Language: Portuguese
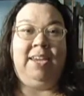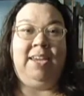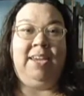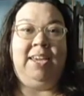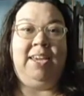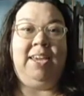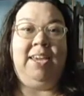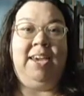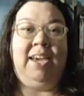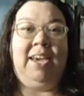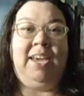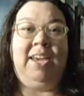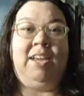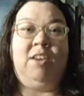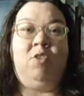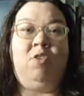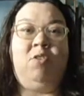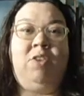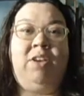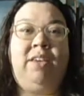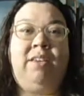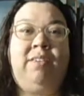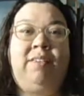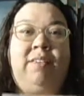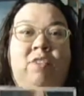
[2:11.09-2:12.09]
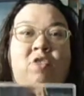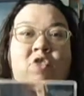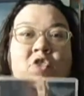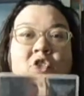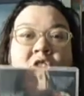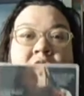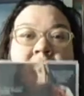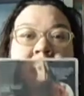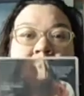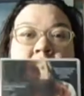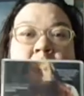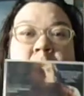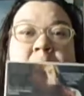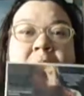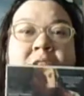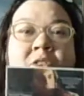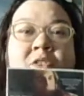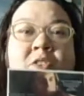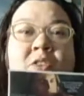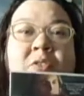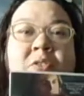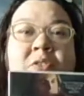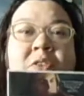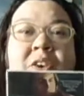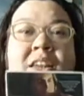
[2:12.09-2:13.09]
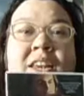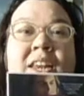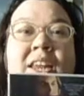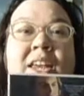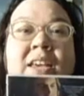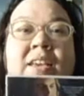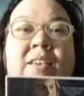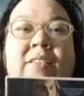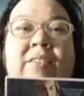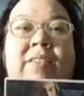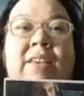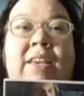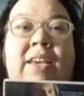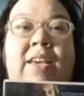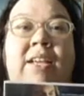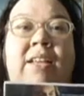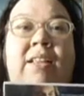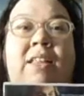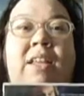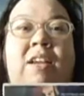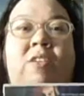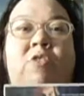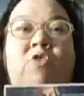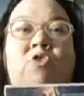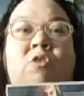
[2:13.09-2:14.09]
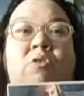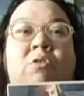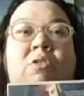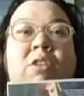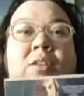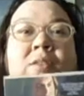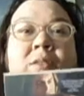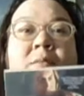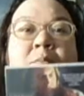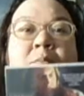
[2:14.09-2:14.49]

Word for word: E a Heloísa tinha uma diferença entre as outras